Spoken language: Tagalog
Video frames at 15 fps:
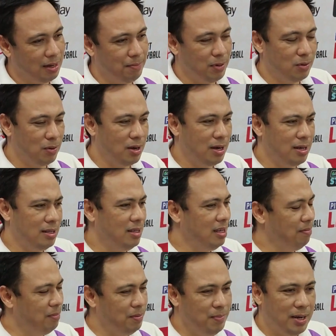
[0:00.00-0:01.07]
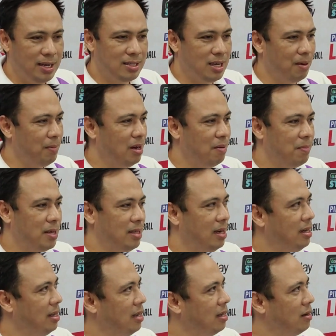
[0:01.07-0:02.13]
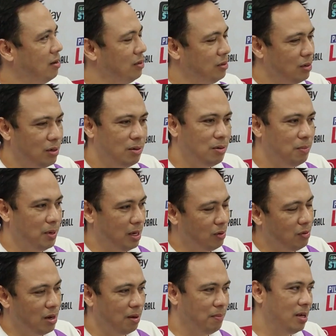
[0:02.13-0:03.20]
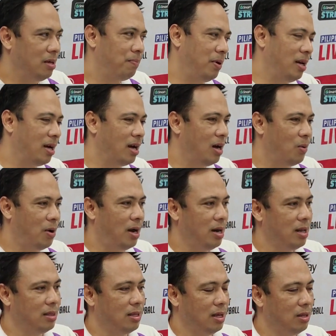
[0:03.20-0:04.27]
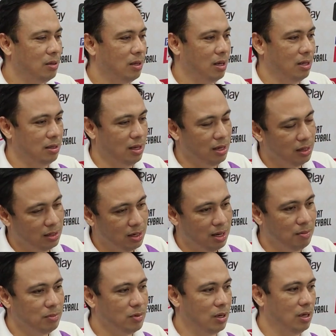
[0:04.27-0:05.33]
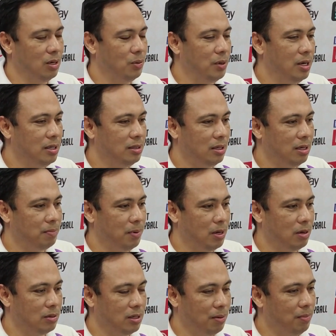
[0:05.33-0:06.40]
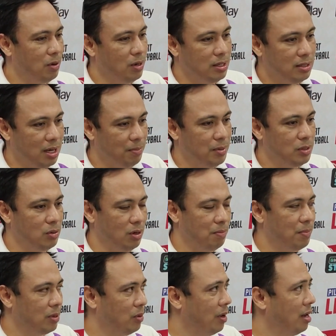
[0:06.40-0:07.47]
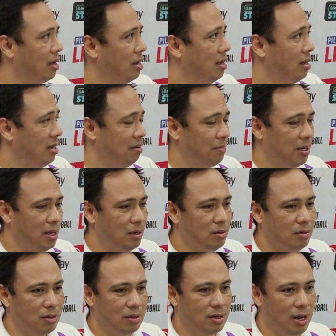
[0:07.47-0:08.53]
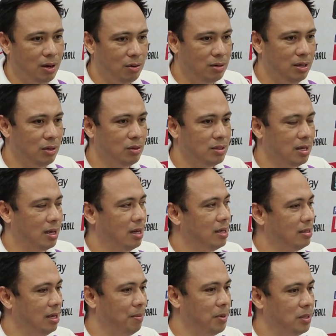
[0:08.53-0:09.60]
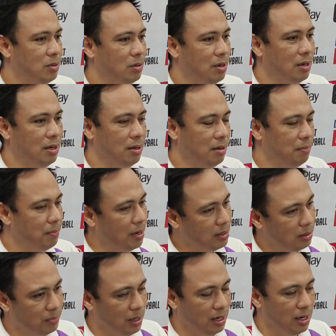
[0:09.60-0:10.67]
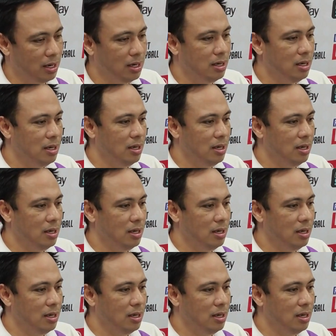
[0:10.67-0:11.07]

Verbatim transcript: sabi ko nga, hindi ibibigay sa amin ng madali eh. Although meron na kaming pinanghawakan ng 10, na 10 game ano, winning streak. Pero sabi ko, semis to, iba to eh. Iba na yung record dito sa semis to eh. By some 3 na